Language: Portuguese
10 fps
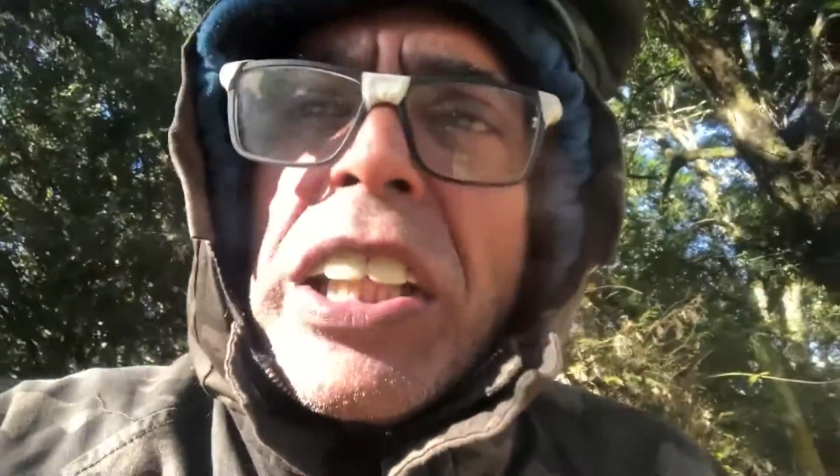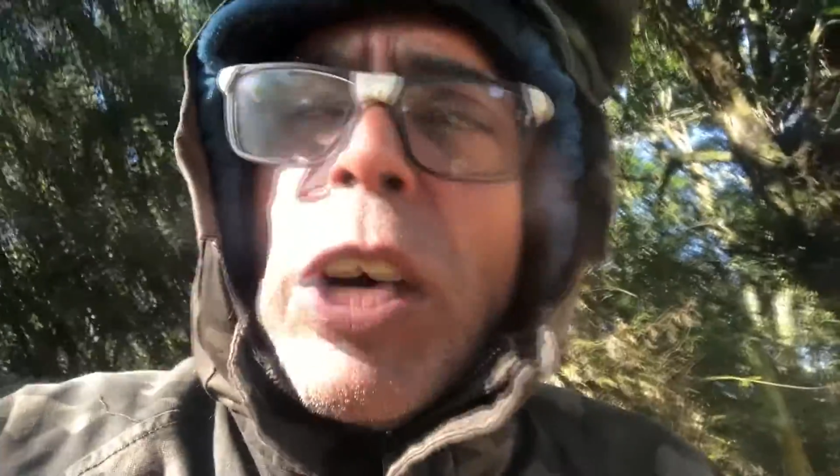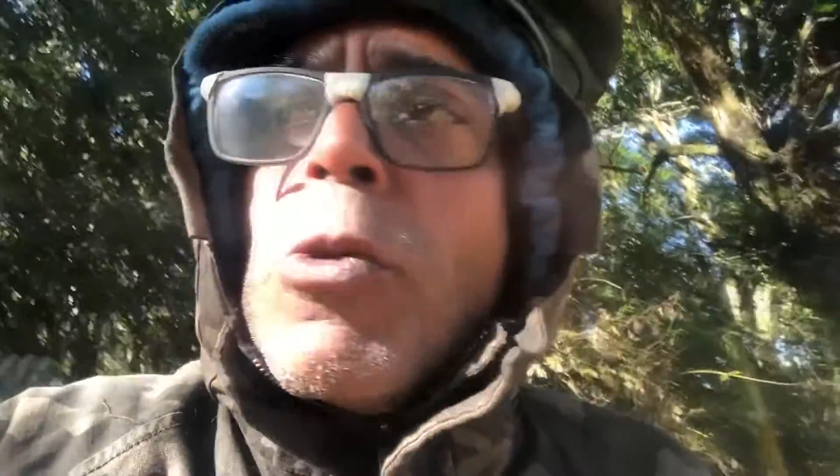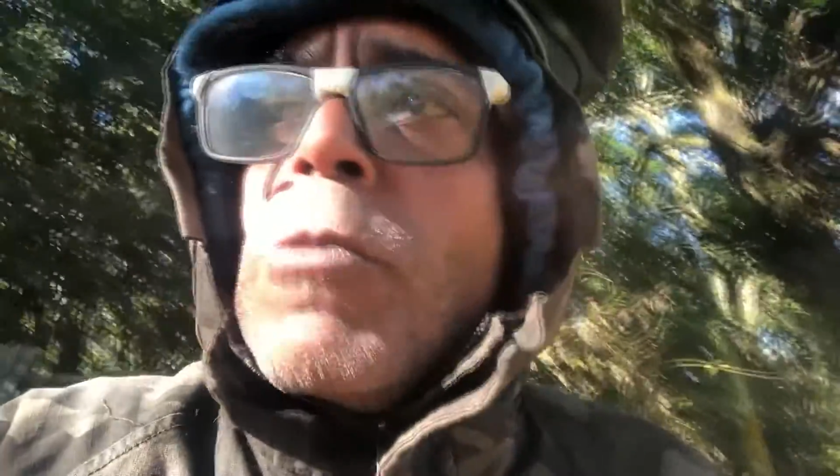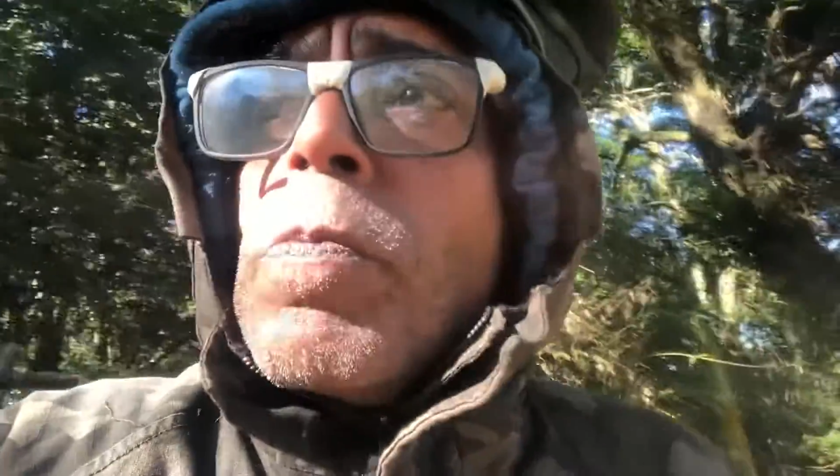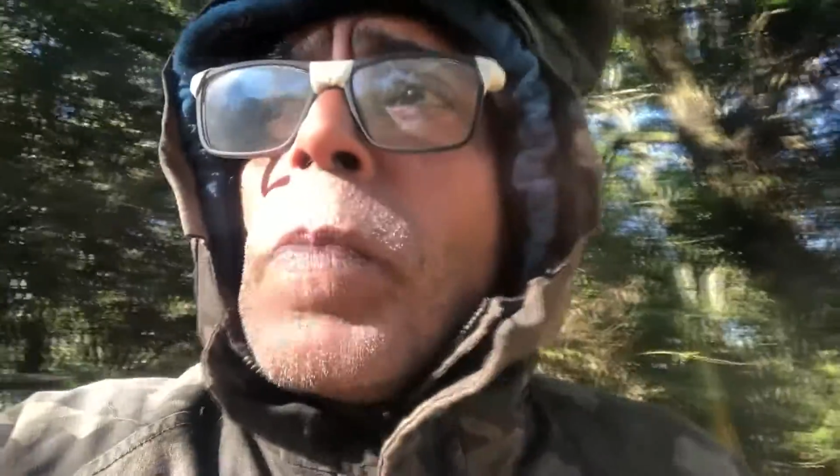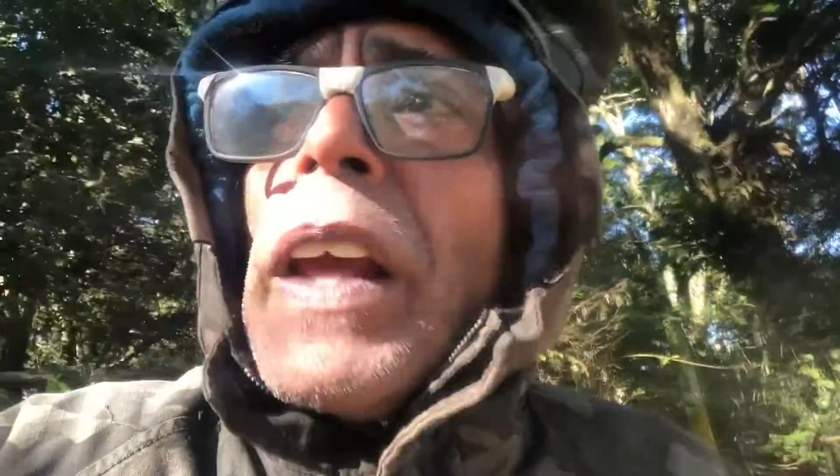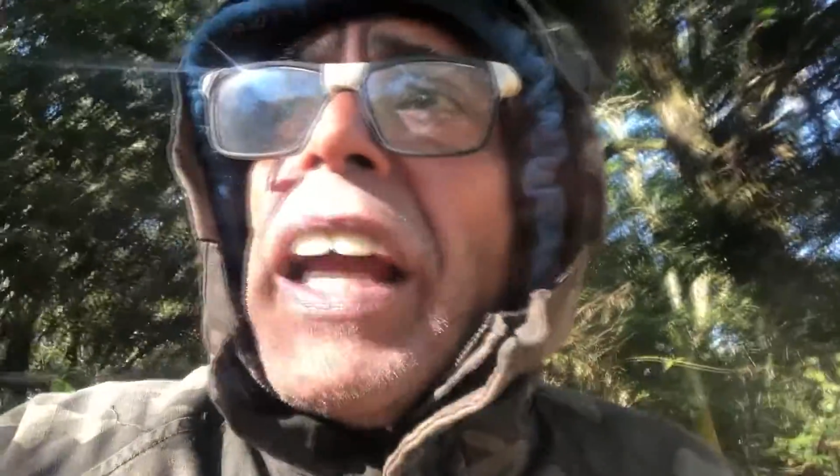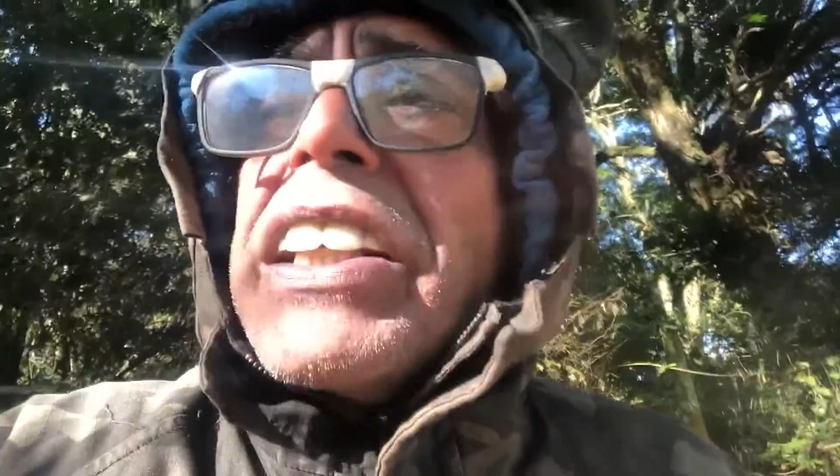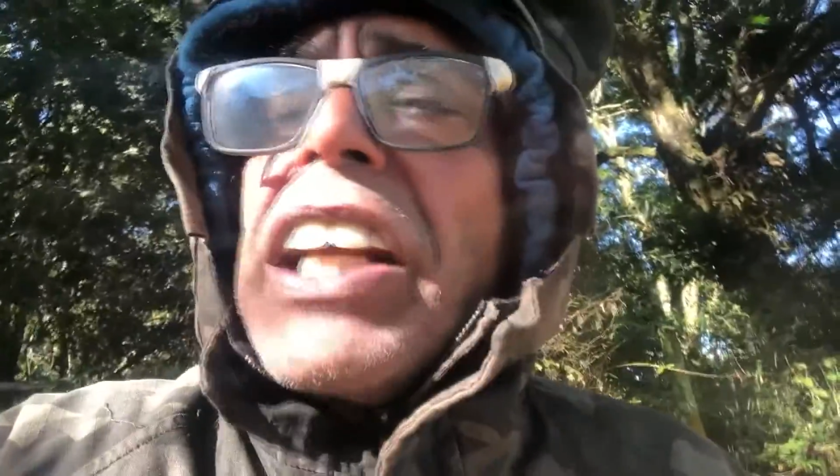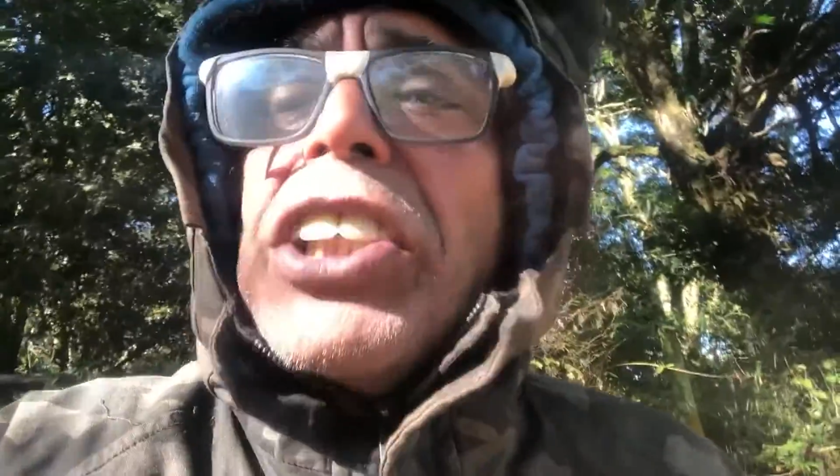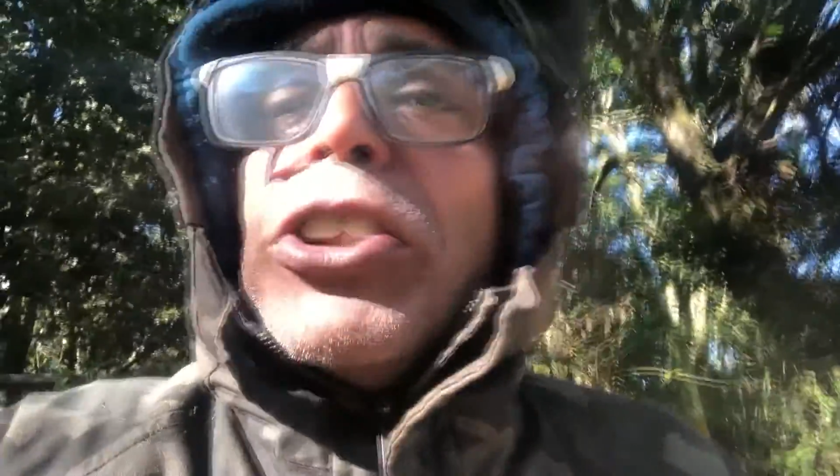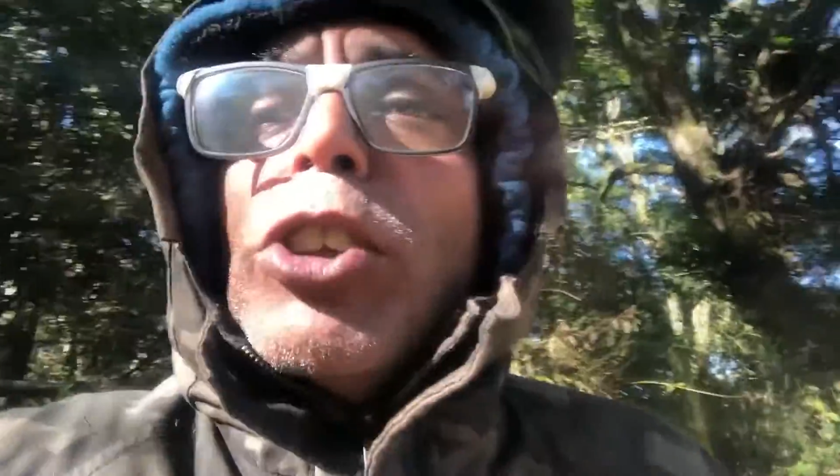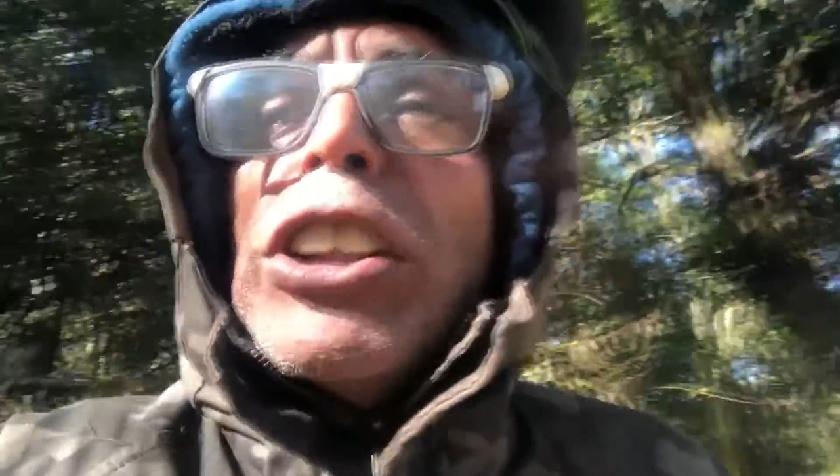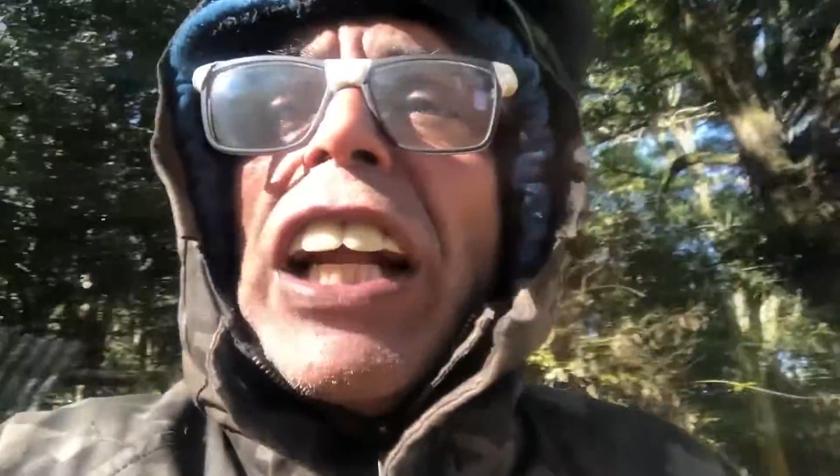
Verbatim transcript: Então, essa atitude